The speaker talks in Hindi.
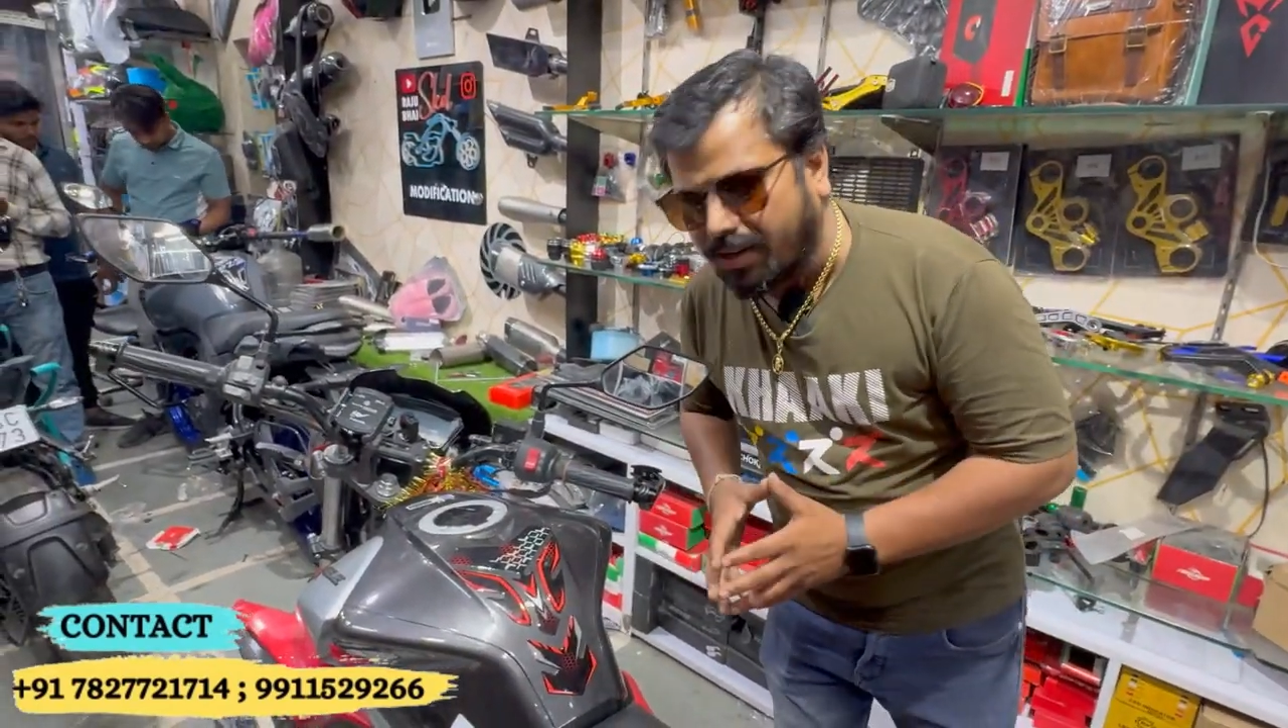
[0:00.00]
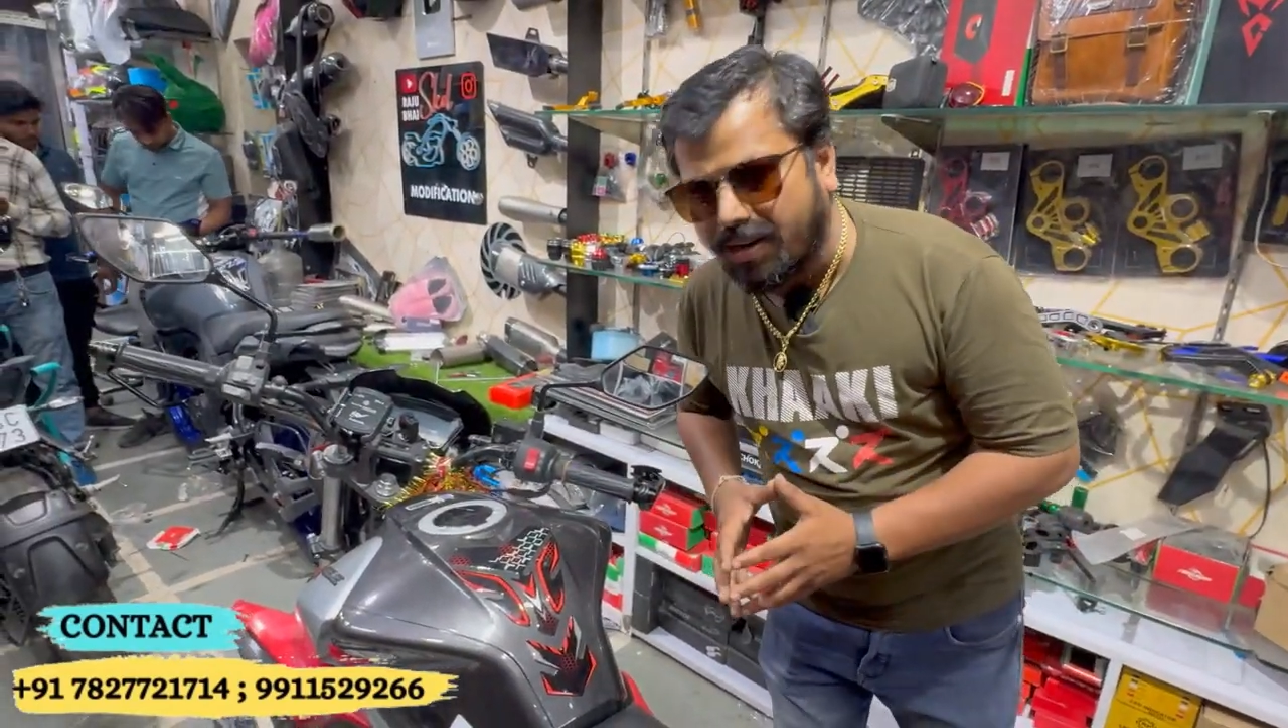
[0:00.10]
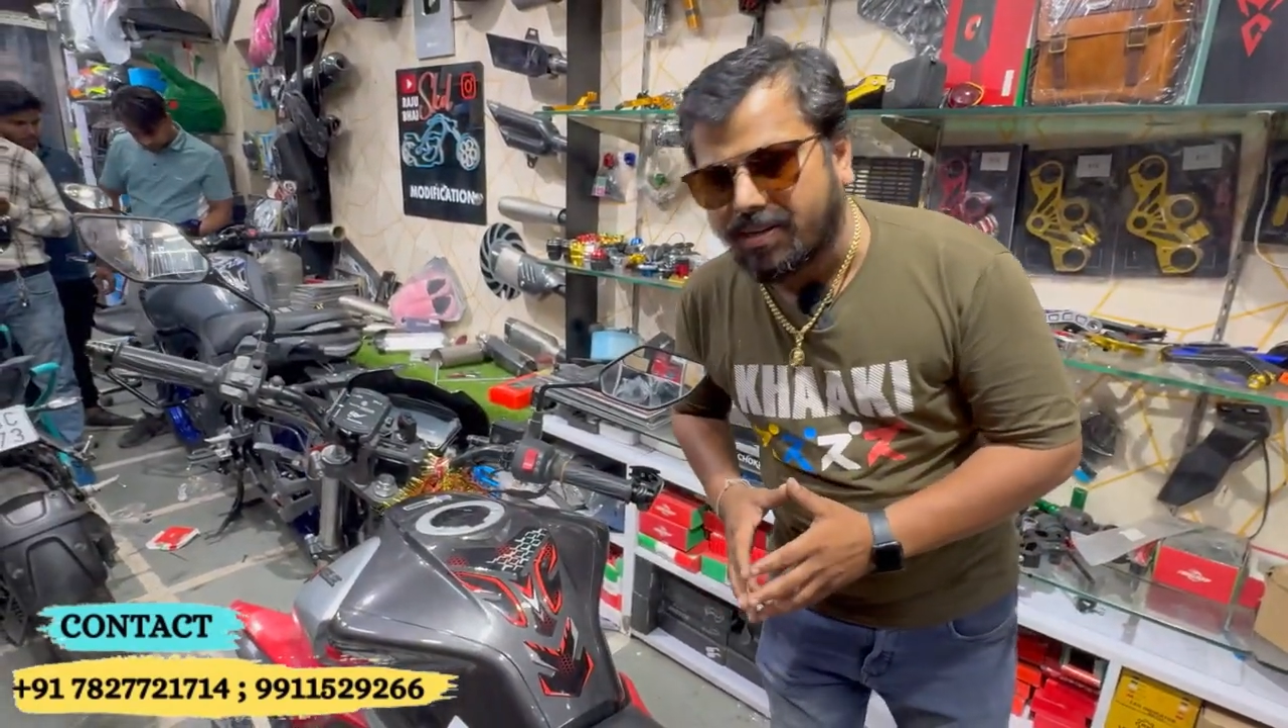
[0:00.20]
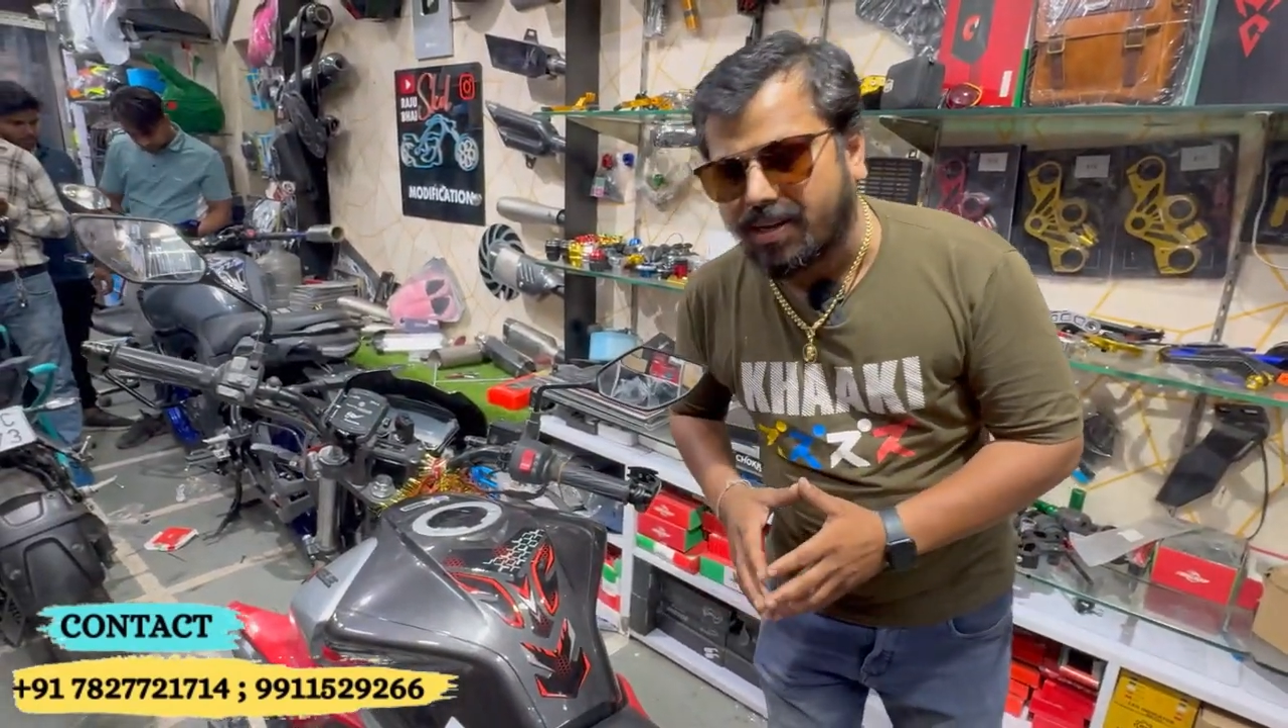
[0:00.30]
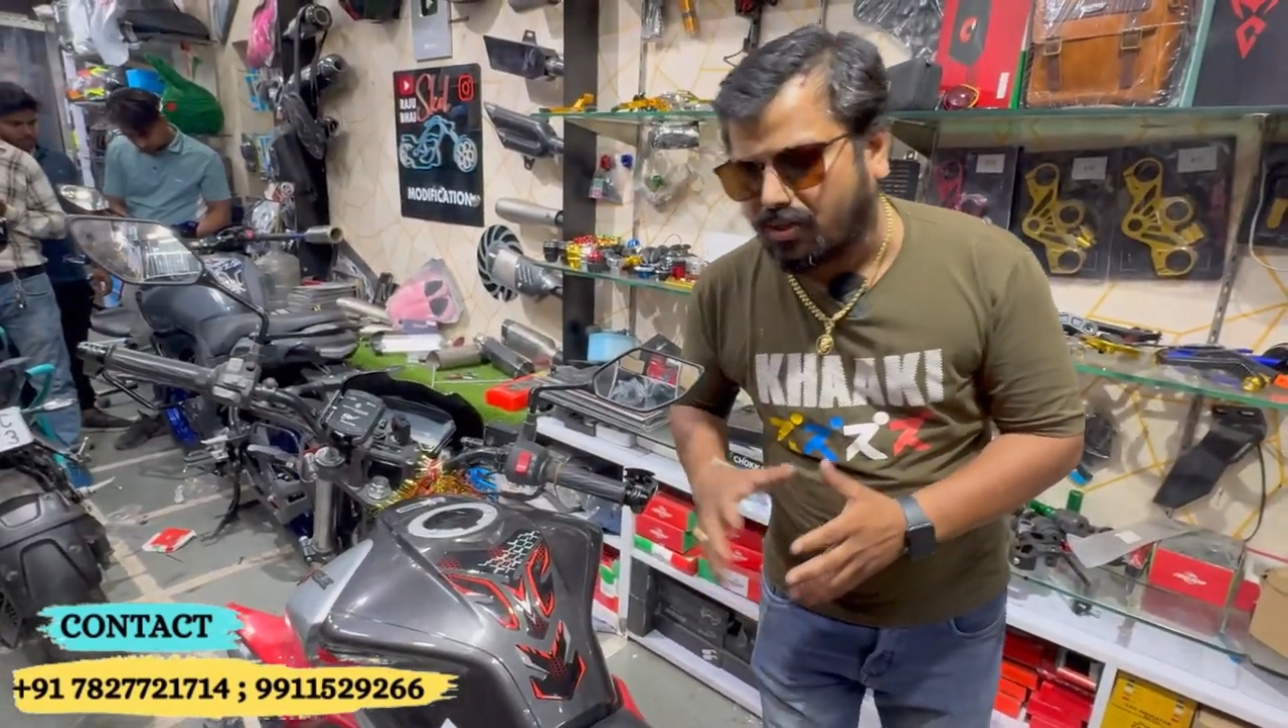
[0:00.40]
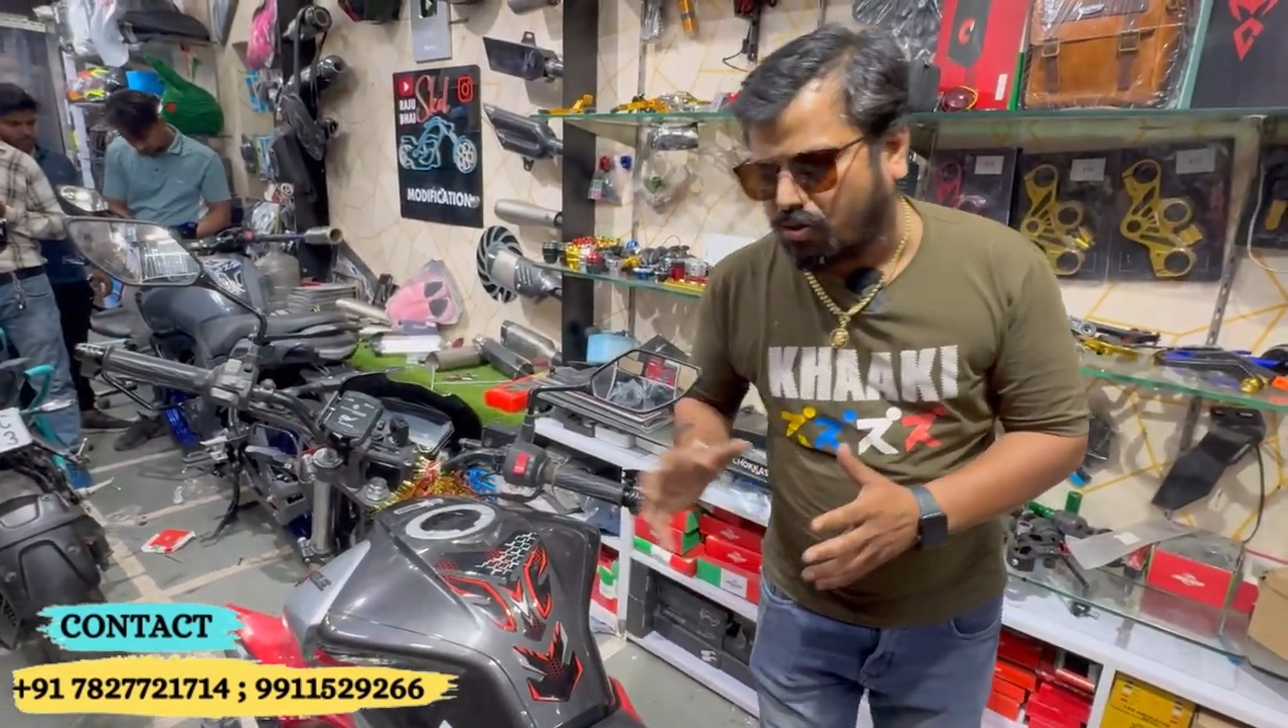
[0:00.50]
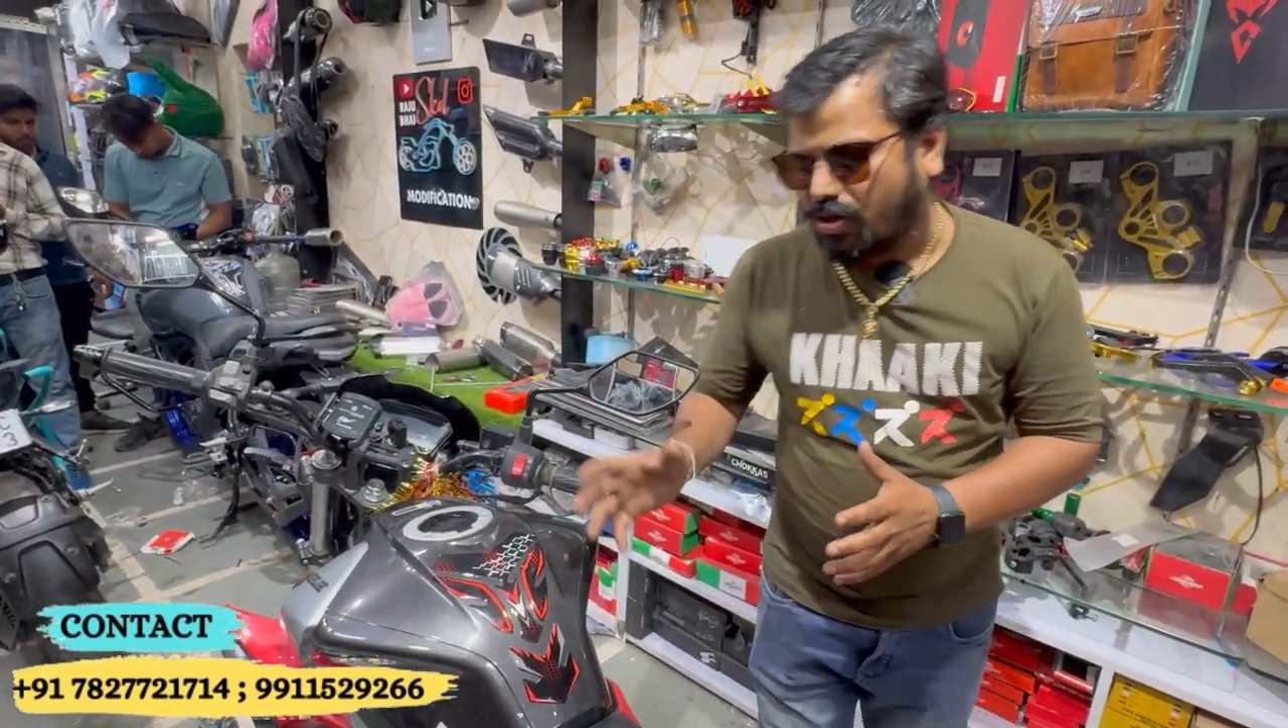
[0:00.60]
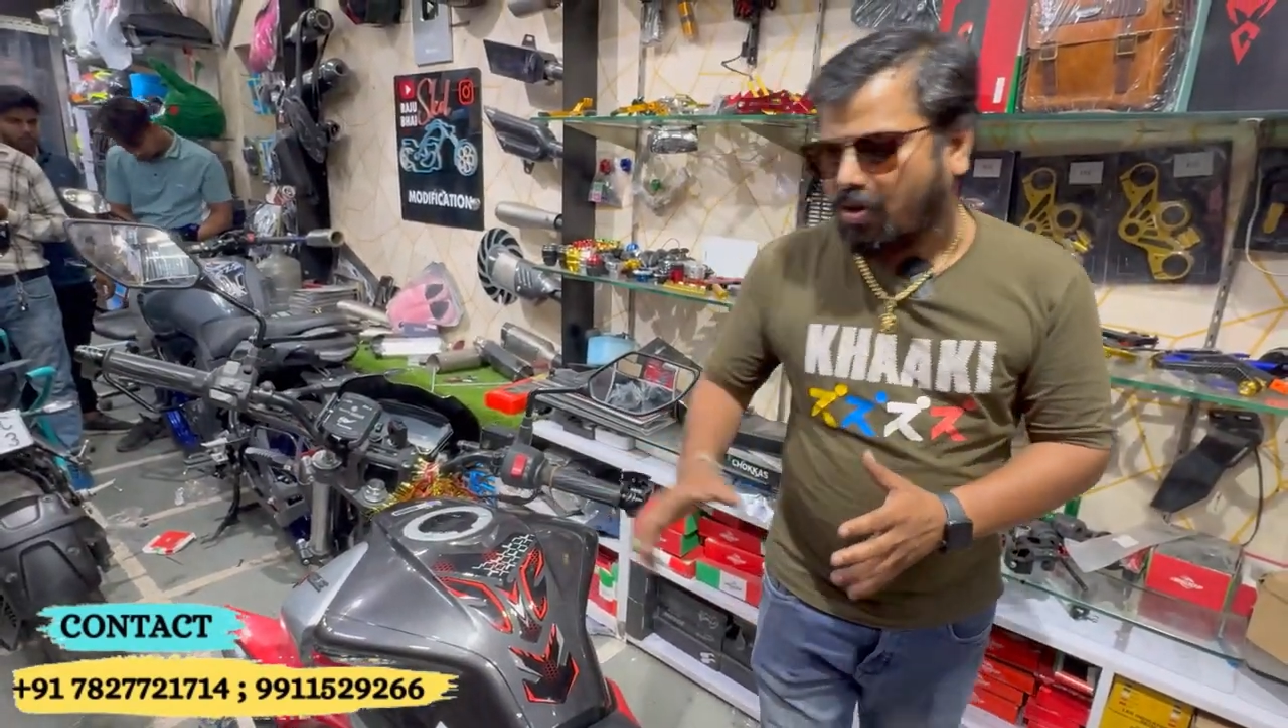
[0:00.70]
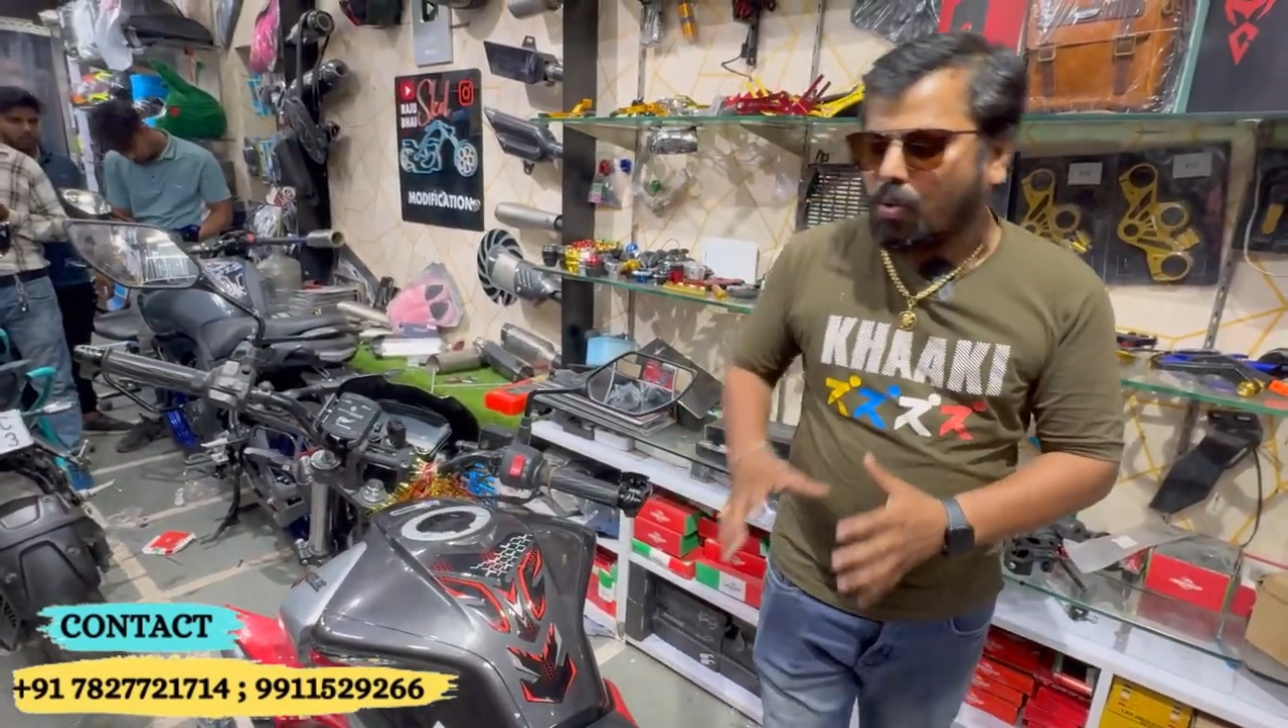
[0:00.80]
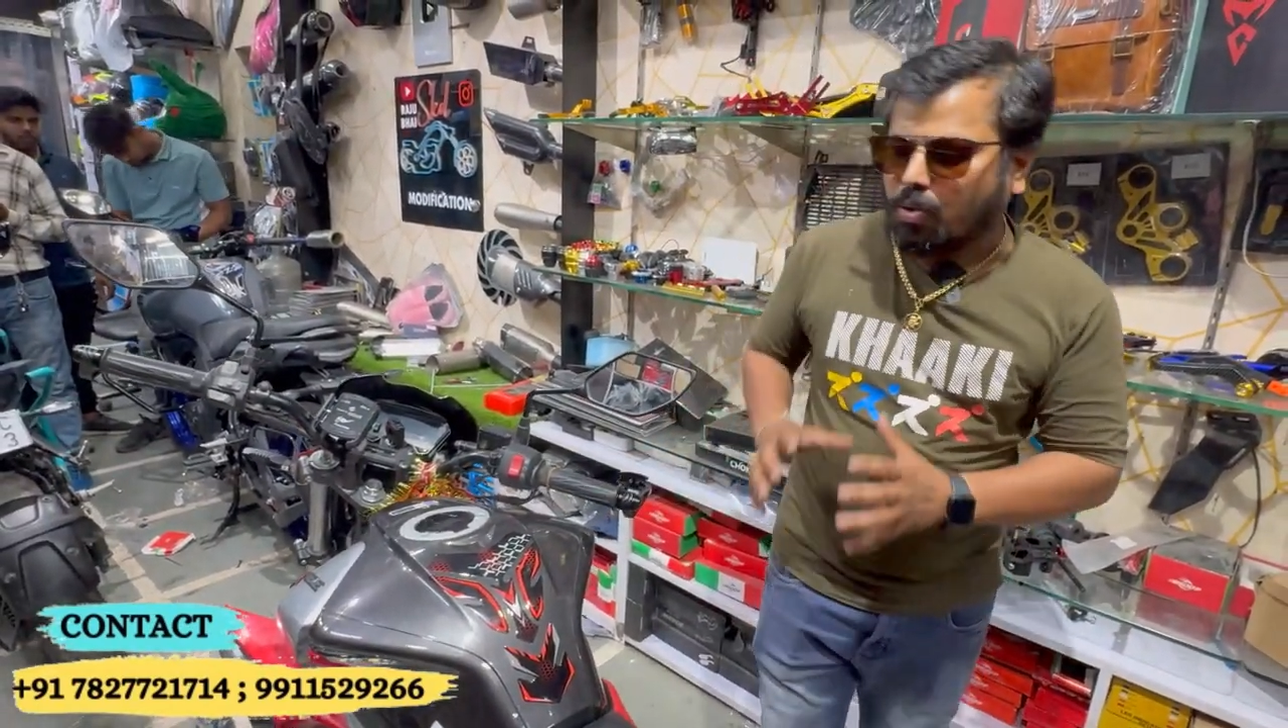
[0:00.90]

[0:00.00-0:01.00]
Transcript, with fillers: कलर का जो कि